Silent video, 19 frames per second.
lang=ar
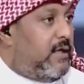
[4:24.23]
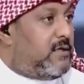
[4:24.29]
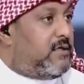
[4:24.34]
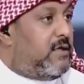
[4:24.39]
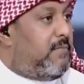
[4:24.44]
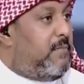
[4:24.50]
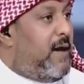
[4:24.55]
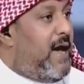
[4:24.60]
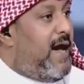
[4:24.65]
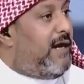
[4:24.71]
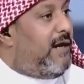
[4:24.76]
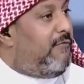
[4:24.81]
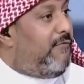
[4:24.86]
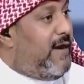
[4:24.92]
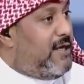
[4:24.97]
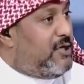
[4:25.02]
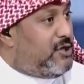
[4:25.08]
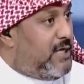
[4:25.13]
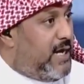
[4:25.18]
النصر ما
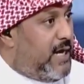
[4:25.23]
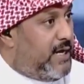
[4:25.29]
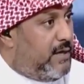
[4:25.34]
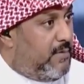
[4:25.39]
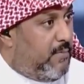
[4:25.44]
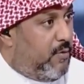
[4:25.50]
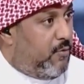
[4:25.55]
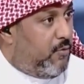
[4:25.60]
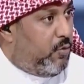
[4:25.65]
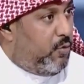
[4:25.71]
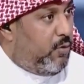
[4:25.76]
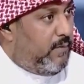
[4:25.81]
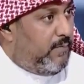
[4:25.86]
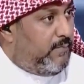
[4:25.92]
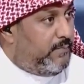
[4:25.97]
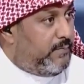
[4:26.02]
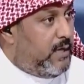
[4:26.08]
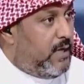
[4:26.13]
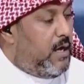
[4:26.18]
عرف اي شيء عن الموضوع
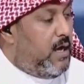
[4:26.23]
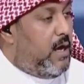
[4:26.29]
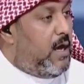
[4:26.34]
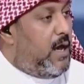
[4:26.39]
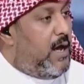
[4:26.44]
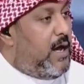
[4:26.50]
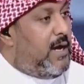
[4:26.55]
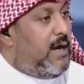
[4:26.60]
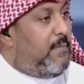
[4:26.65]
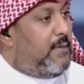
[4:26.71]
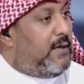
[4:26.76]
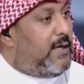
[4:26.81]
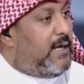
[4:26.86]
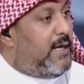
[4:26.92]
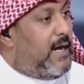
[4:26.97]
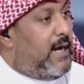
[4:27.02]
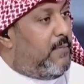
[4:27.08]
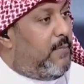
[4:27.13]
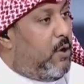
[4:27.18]
الا من
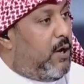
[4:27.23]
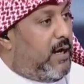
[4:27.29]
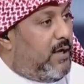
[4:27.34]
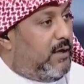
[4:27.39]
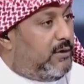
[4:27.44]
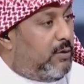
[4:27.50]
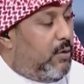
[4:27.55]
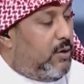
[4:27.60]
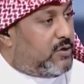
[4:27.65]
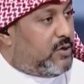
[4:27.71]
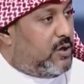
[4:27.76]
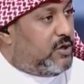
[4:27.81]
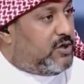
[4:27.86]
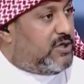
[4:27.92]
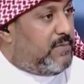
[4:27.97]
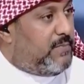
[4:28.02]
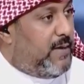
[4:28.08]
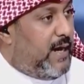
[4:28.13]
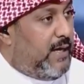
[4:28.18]
خلال مواقع التواصل
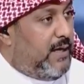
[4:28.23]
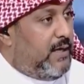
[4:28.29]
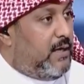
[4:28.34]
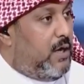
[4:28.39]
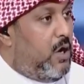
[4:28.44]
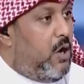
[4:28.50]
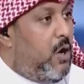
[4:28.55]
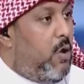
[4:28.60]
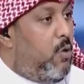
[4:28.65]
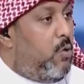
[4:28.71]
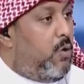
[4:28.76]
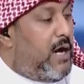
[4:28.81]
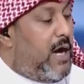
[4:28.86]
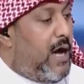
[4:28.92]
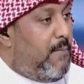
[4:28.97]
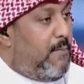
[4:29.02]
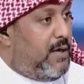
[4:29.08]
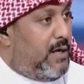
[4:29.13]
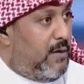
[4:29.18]
الاجتماعي
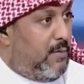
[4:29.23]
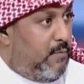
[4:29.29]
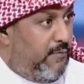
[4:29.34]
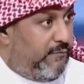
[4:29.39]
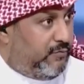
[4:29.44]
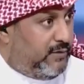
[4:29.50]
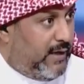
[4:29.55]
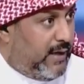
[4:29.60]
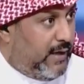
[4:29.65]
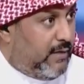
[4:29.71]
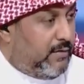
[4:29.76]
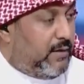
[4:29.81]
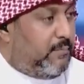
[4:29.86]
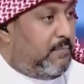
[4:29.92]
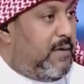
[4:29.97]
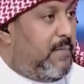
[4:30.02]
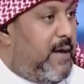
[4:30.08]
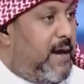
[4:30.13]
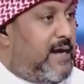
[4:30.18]
وكان من المفترض
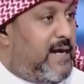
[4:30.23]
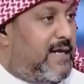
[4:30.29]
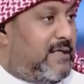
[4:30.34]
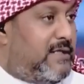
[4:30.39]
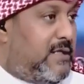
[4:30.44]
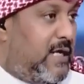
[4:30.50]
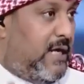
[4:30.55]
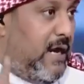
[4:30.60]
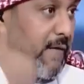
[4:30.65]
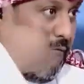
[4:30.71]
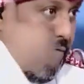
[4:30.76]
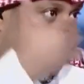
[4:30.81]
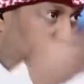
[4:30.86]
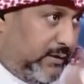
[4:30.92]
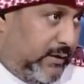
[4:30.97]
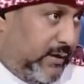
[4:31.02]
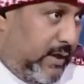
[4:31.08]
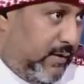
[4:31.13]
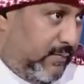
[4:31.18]
بمعنى الاستئناف
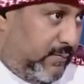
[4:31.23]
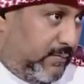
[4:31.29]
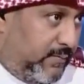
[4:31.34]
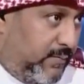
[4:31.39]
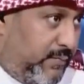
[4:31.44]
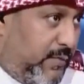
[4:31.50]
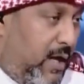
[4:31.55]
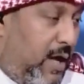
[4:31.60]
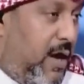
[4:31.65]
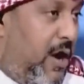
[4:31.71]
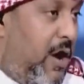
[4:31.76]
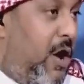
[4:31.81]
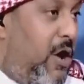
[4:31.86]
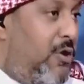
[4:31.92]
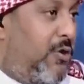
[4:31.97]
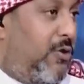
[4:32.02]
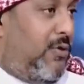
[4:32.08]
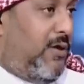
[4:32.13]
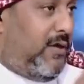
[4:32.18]
ضده
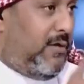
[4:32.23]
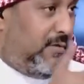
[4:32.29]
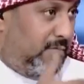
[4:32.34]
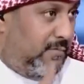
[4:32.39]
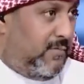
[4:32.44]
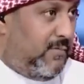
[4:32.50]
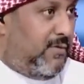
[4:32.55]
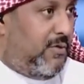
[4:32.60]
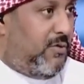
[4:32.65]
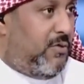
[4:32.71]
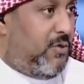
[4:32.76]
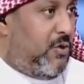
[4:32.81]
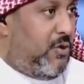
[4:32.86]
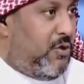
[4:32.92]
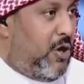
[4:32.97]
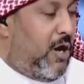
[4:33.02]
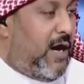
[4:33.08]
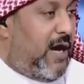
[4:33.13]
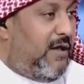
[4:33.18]
انه
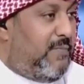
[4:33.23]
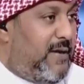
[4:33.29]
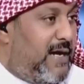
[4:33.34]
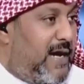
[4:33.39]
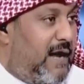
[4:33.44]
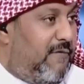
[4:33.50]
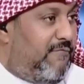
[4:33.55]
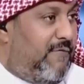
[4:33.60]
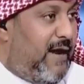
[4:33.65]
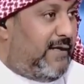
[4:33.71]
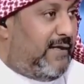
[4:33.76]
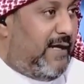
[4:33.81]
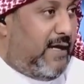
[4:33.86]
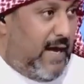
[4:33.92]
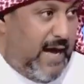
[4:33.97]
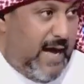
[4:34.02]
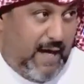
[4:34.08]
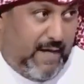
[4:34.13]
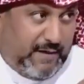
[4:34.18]
يؤخذ منه افاده
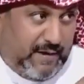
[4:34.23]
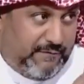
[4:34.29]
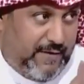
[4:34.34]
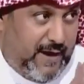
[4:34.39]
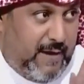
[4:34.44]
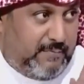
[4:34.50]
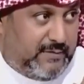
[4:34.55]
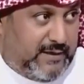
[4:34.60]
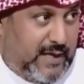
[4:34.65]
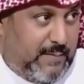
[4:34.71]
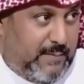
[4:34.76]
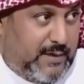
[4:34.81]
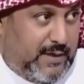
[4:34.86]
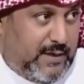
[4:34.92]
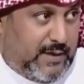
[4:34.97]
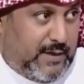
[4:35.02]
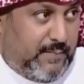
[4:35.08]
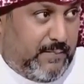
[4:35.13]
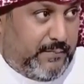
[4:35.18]
هذا اللي فهمت انا
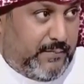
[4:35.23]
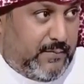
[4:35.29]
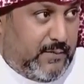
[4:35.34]
منك